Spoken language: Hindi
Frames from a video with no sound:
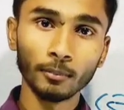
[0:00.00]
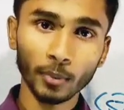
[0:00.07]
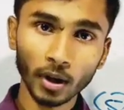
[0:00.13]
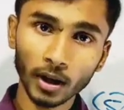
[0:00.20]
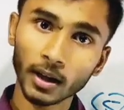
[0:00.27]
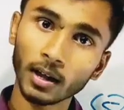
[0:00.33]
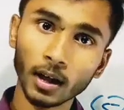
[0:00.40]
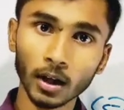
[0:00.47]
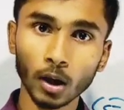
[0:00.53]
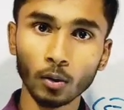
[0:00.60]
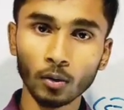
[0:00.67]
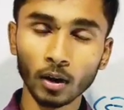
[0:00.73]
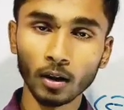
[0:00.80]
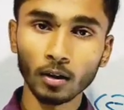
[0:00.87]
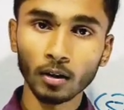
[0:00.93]
पढ़ के लाना
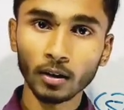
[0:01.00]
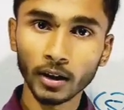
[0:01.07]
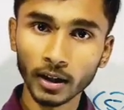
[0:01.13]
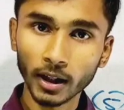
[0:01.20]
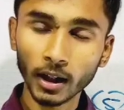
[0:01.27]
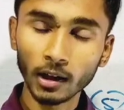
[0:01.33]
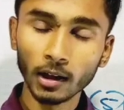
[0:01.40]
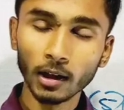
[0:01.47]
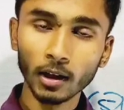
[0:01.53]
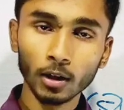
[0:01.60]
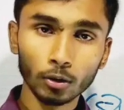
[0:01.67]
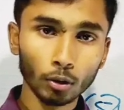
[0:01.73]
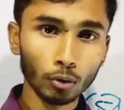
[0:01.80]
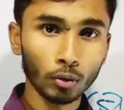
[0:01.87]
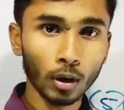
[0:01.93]
होगा ठीक है
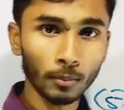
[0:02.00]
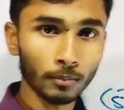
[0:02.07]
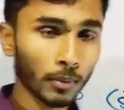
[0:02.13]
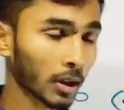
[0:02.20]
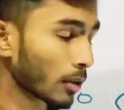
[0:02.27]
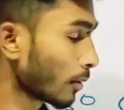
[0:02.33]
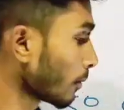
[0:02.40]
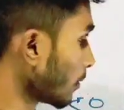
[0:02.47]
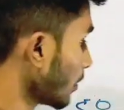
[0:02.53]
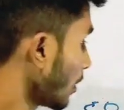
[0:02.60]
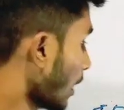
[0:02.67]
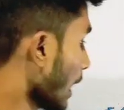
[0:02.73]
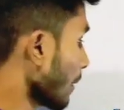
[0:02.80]
तो हम मतलब